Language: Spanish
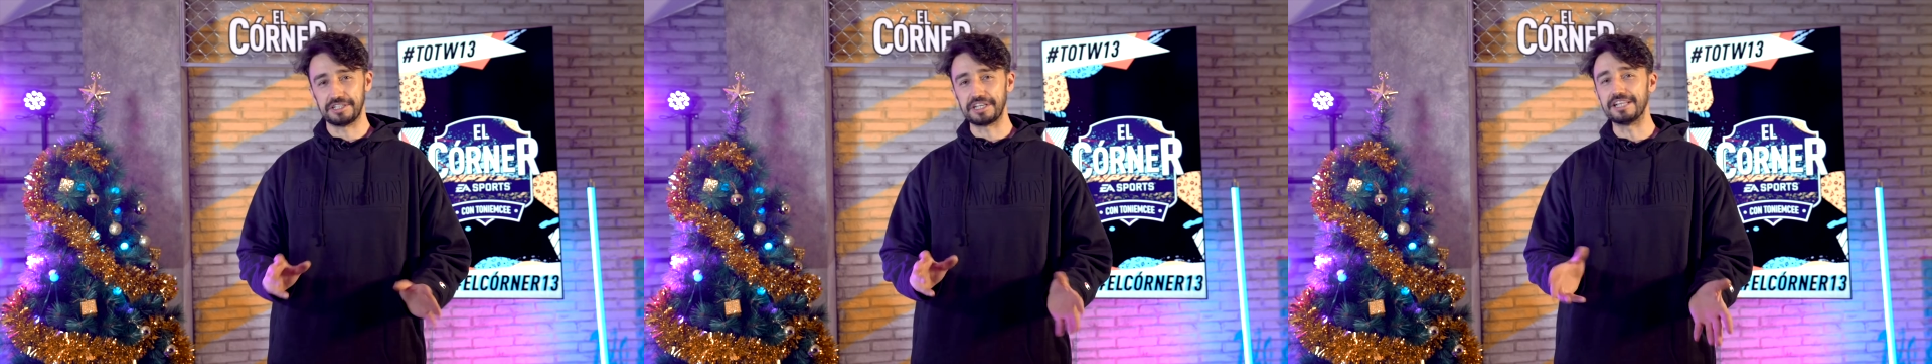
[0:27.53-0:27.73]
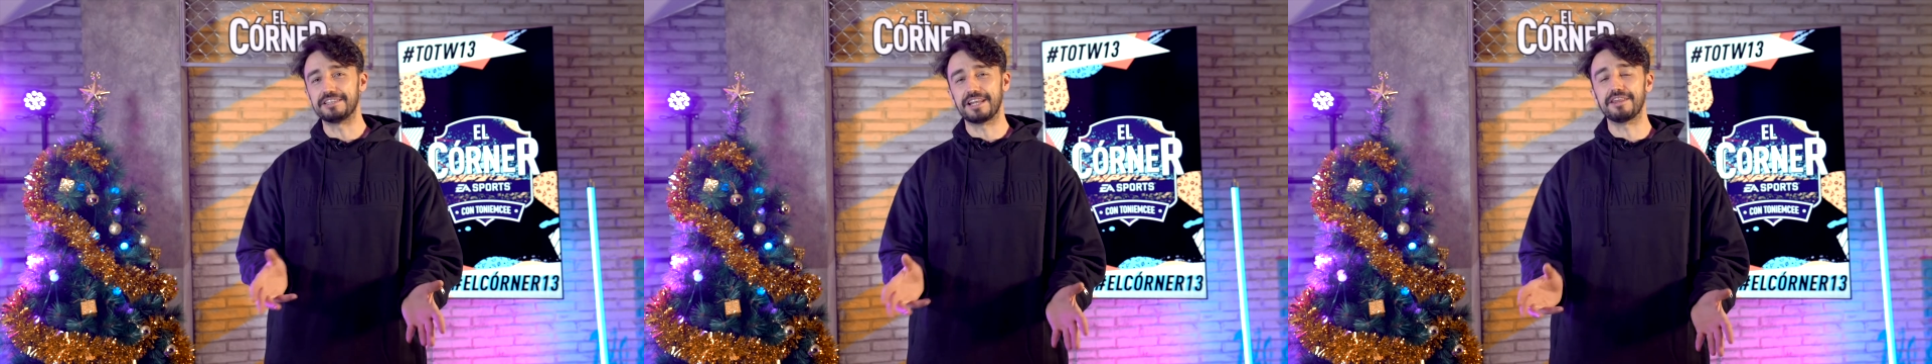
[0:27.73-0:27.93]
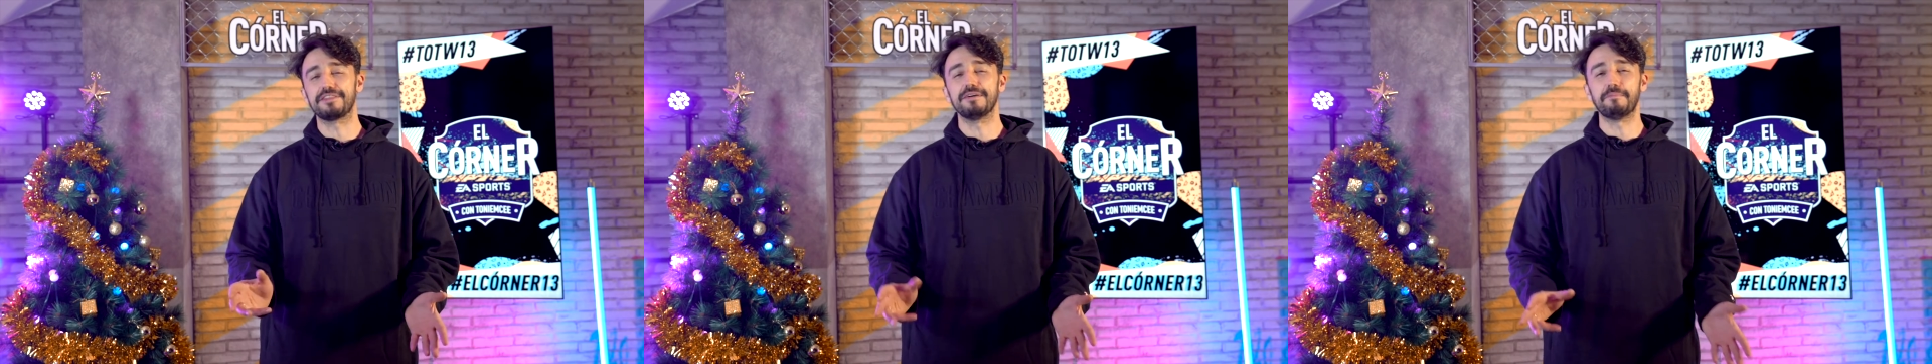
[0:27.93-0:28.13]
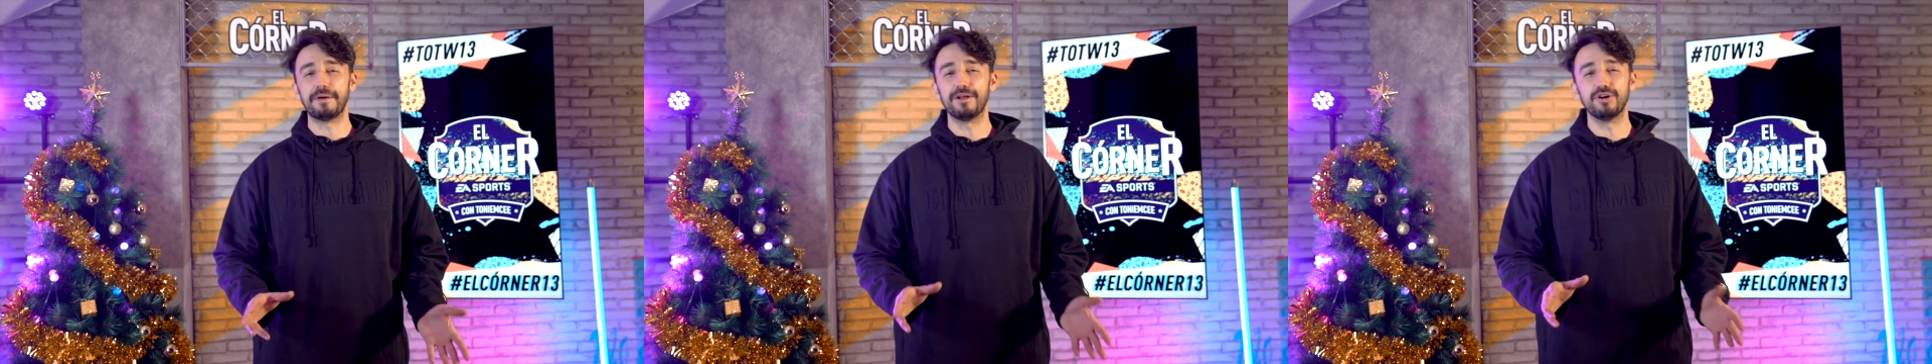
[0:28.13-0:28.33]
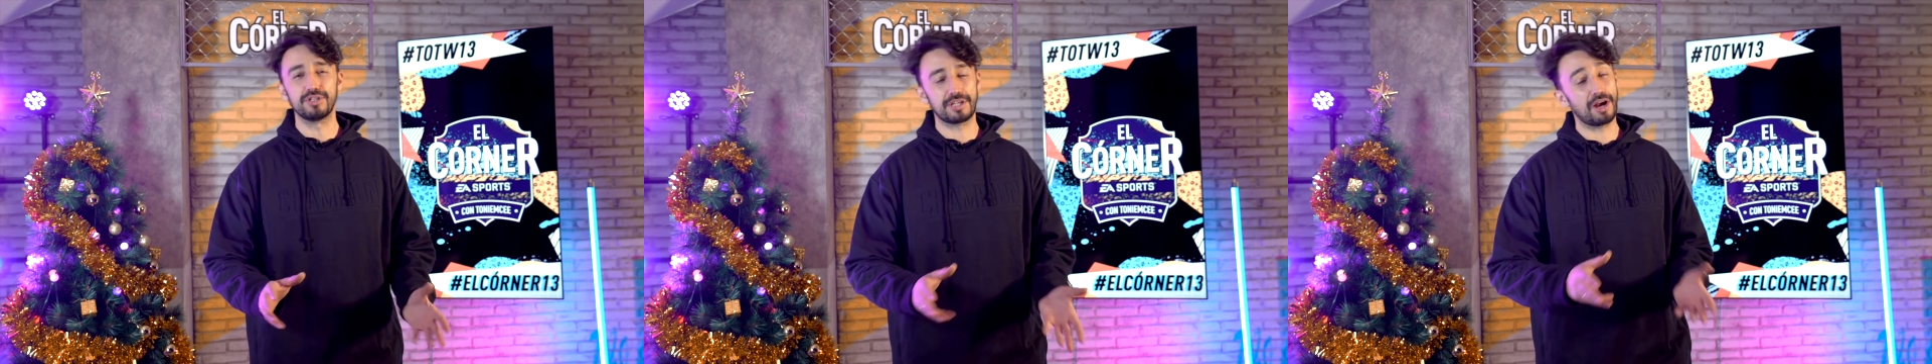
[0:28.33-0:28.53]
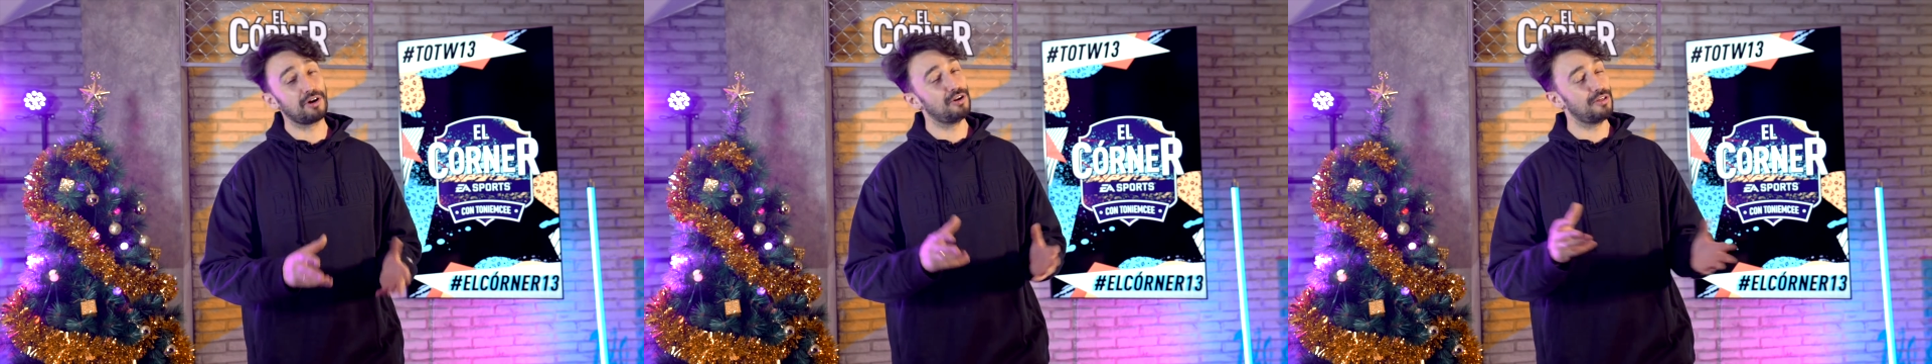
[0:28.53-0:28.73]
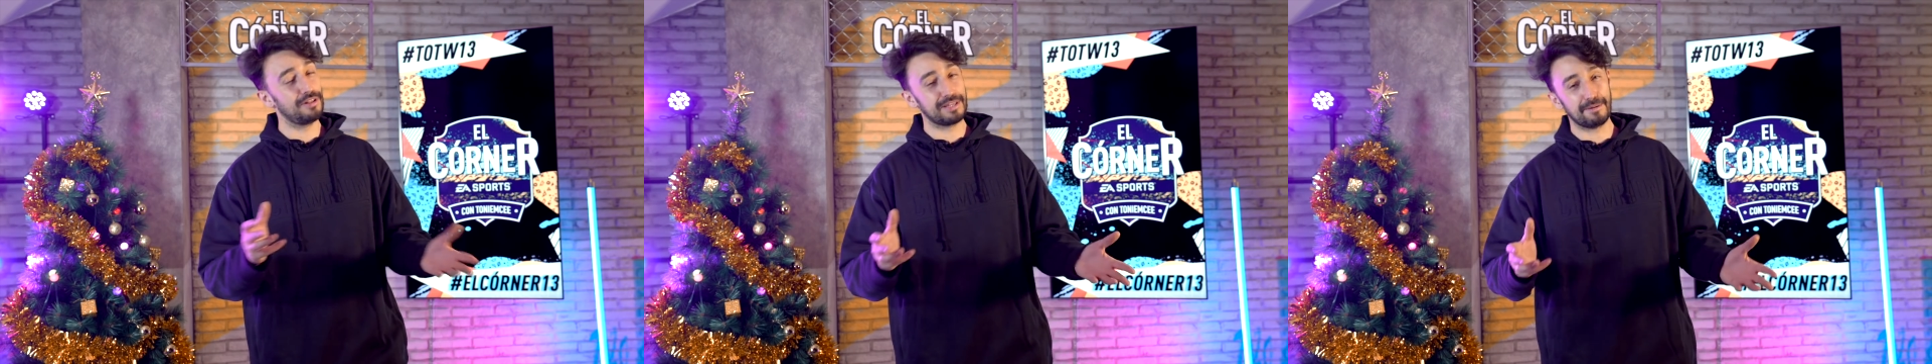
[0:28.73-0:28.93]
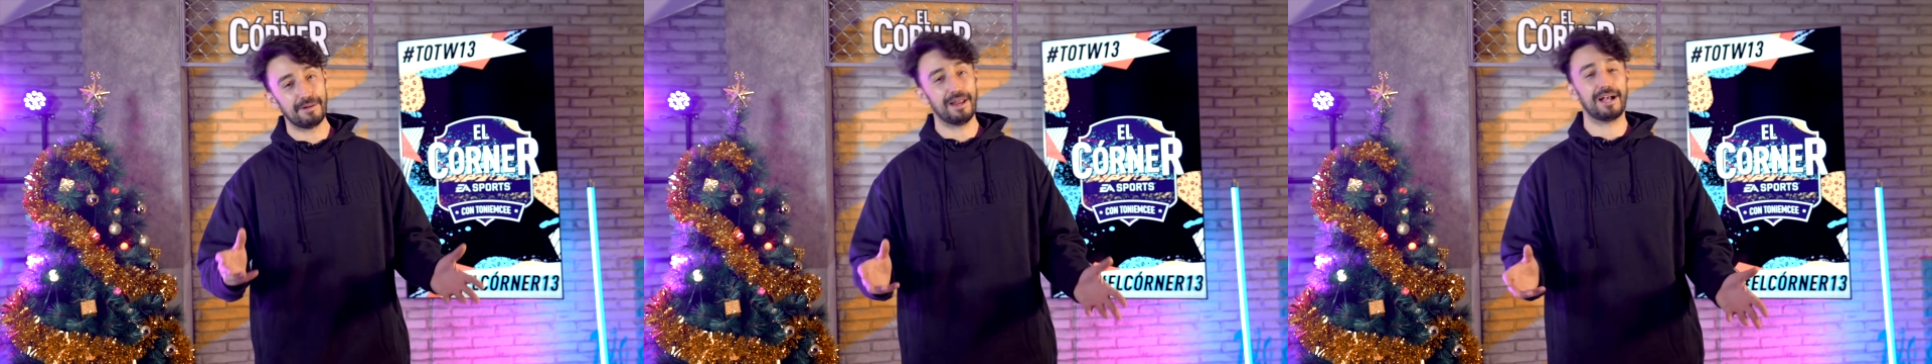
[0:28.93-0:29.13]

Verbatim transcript: Es el 13, pero es que con lo del tema